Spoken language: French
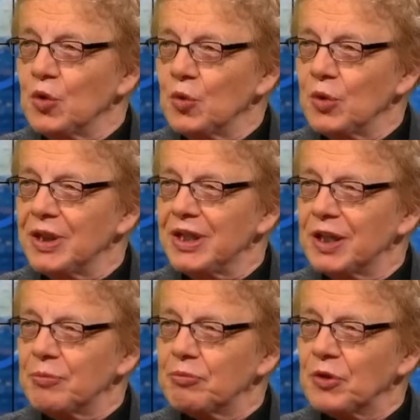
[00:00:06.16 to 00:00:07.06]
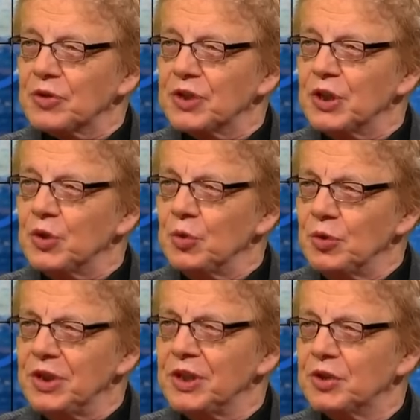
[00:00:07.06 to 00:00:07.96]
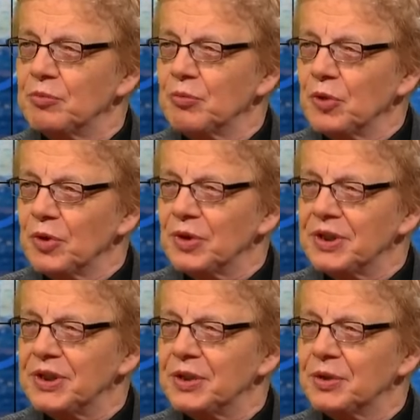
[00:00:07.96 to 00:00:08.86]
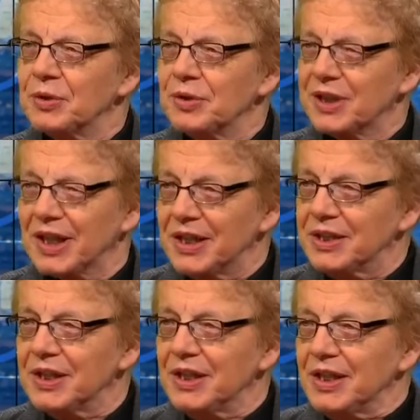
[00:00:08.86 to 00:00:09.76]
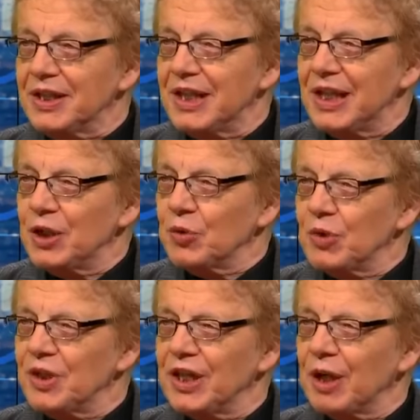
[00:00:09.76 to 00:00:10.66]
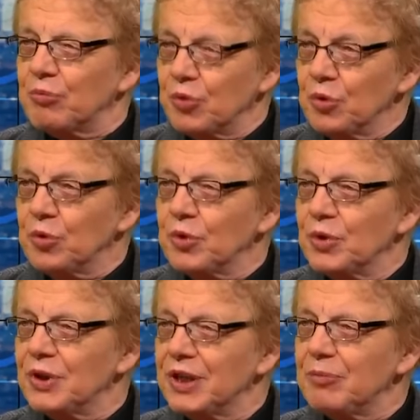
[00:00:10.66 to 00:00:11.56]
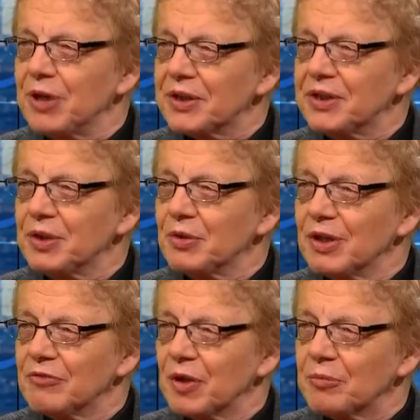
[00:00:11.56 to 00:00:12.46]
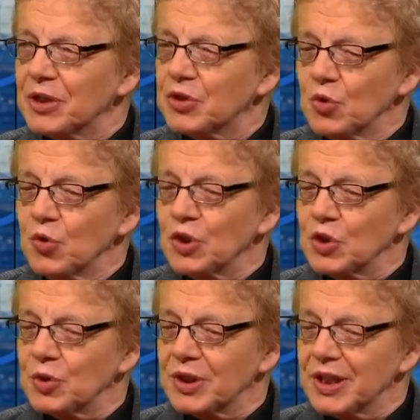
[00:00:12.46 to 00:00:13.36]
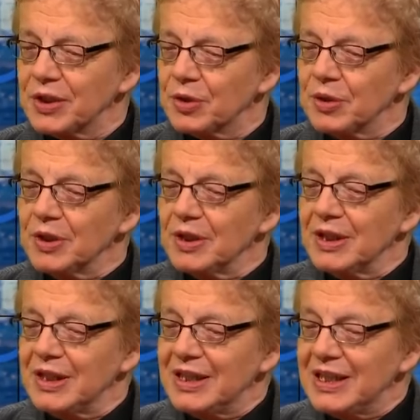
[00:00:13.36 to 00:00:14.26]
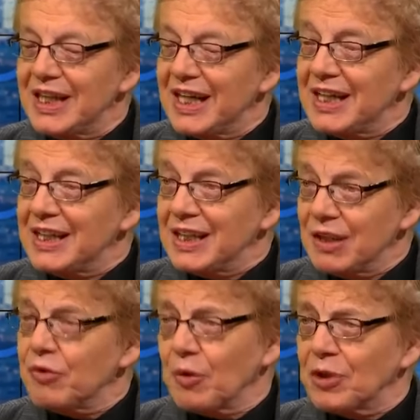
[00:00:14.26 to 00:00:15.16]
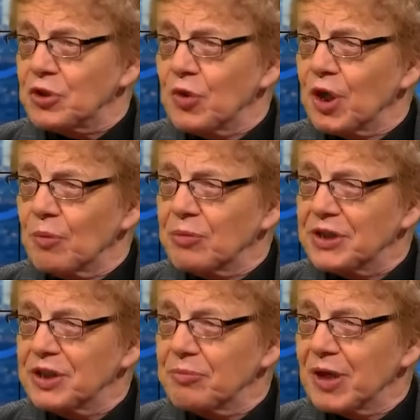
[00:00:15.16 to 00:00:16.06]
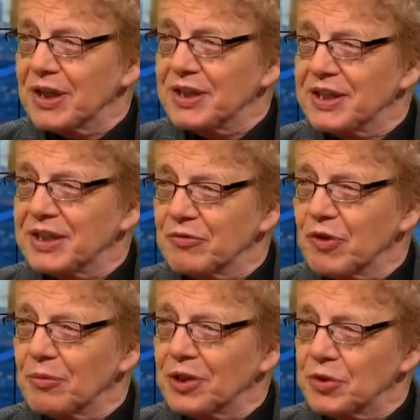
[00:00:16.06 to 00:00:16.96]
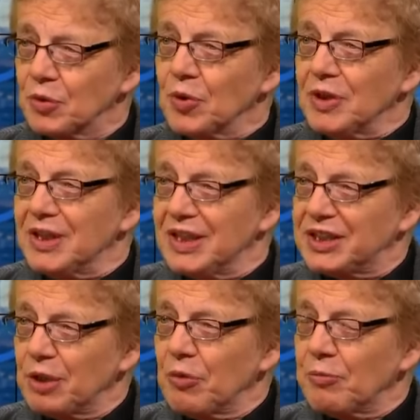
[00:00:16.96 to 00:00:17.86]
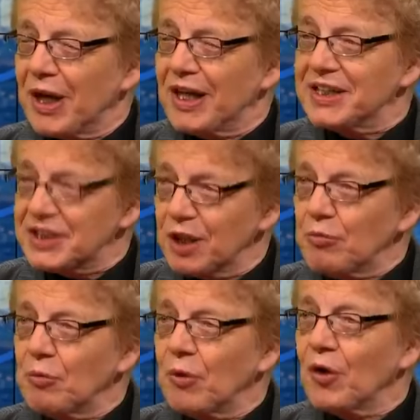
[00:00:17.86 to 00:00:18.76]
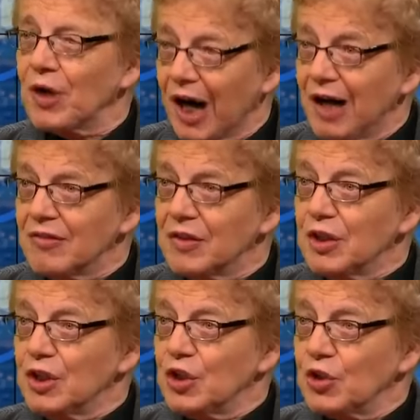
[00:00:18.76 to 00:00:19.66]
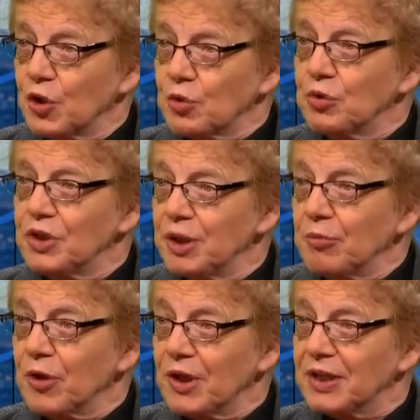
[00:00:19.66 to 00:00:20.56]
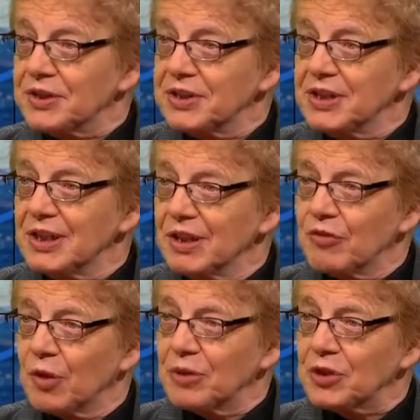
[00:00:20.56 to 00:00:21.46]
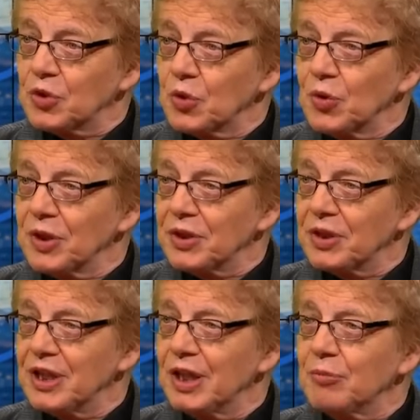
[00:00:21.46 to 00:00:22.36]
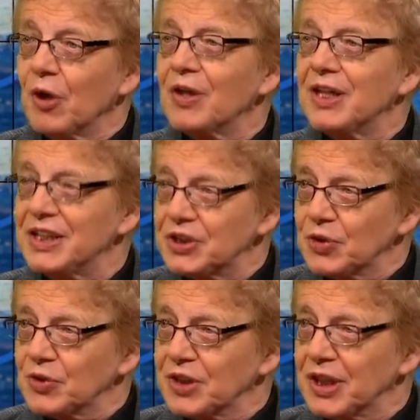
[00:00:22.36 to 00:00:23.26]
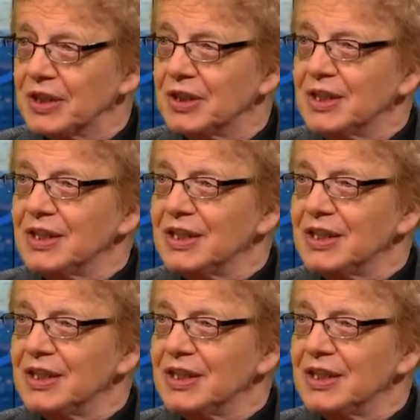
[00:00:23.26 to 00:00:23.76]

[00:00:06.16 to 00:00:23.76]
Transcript: où il y a une pensée unique, monolithique euh, qui règne, et où il n'y a plus de liberté de l'information. Euh, je dirais que l'information est remplacée par la désinformation. Et ça me paraît extrêmement grave. Dans une démocratie, l'information est un élément essentiel.